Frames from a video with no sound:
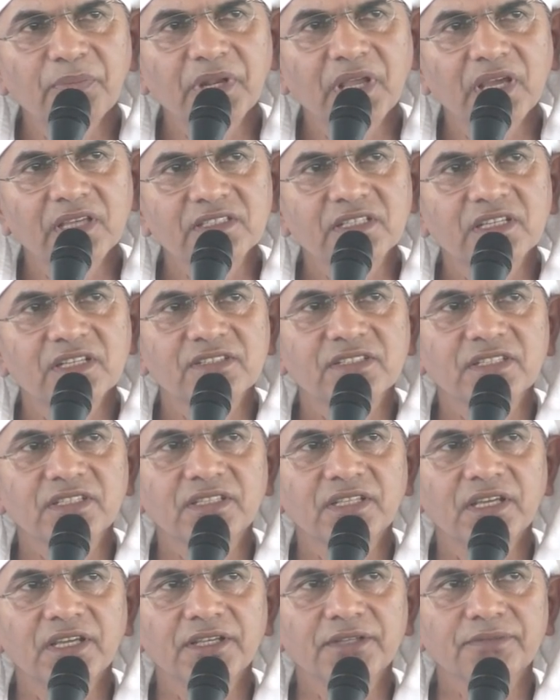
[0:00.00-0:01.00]
प्रयास कर
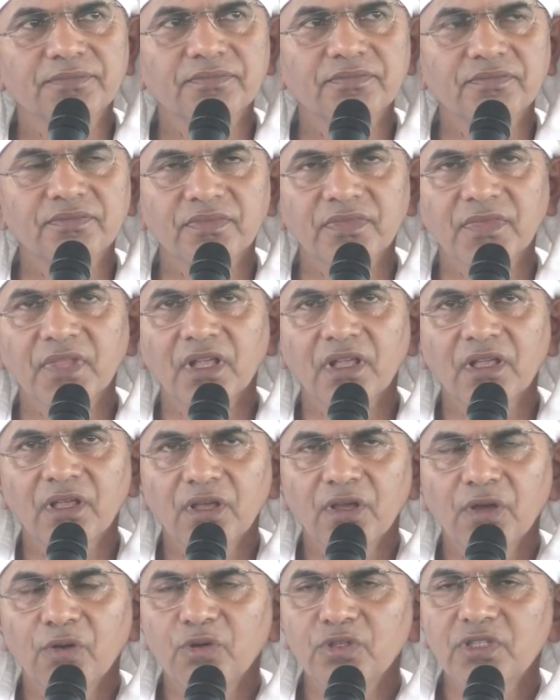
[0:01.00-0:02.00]
सकता है
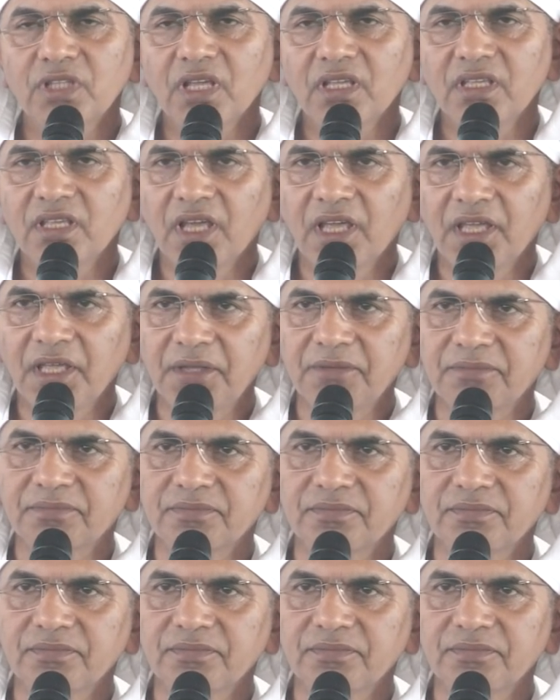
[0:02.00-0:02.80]
होता क्या है